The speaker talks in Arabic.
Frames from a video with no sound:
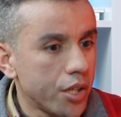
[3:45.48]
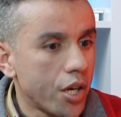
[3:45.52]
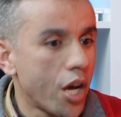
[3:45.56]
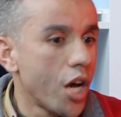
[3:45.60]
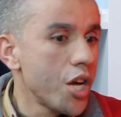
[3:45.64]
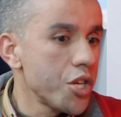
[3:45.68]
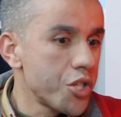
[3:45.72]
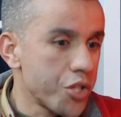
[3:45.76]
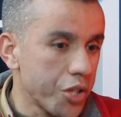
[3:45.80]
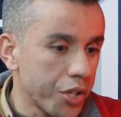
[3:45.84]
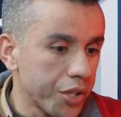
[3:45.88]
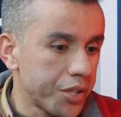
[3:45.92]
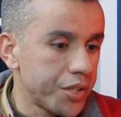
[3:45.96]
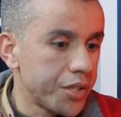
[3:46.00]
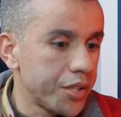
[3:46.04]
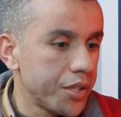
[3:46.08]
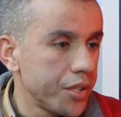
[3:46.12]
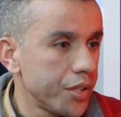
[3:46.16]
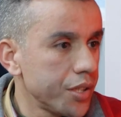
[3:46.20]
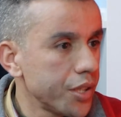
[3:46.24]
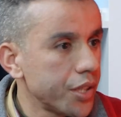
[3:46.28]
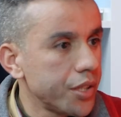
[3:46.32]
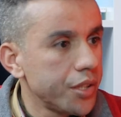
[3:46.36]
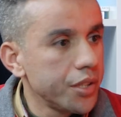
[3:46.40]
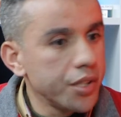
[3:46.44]

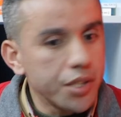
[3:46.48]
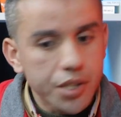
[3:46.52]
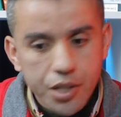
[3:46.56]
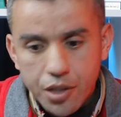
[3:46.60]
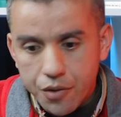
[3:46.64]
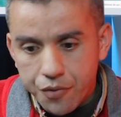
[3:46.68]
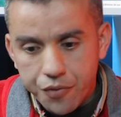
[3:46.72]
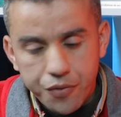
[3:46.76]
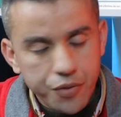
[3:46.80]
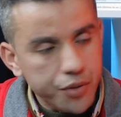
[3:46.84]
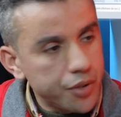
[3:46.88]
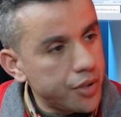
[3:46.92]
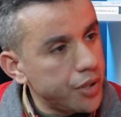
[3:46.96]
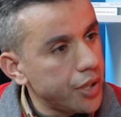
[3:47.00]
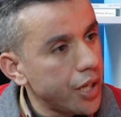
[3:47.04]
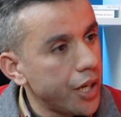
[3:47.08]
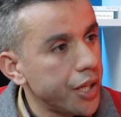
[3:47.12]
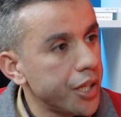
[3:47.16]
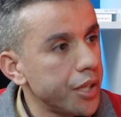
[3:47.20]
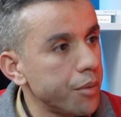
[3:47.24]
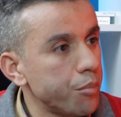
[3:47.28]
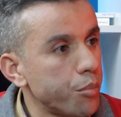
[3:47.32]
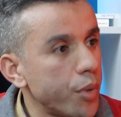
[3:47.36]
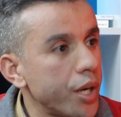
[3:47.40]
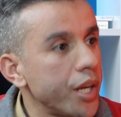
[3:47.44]
هاجرت كيف
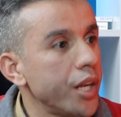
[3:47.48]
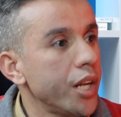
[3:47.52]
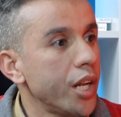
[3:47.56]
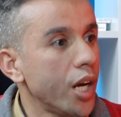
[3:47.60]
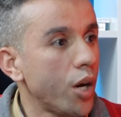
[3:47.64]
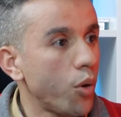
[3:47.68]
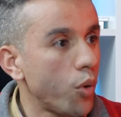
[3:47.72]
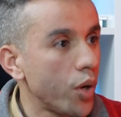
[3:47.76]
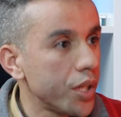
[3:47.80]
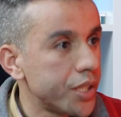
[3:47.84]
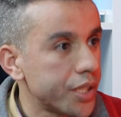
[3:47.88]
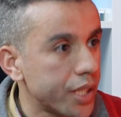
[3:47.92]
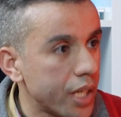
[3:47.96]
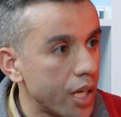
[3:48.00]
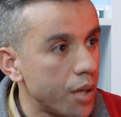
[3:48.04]
يعني موالي الحوالت